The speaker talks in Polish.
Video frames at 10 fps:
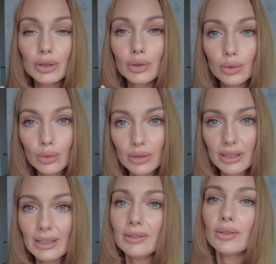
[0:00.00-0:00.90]

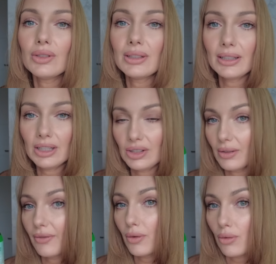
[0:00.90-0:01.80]
który
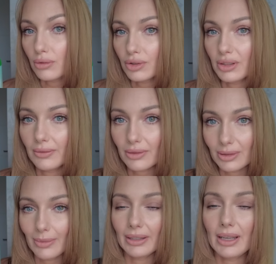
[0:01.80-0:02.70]
dostaniecie wyłącznie w
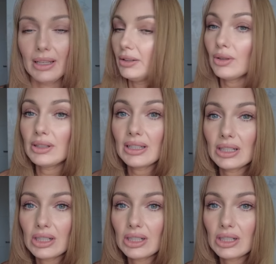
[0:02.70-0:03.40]
Rusmanie I to jest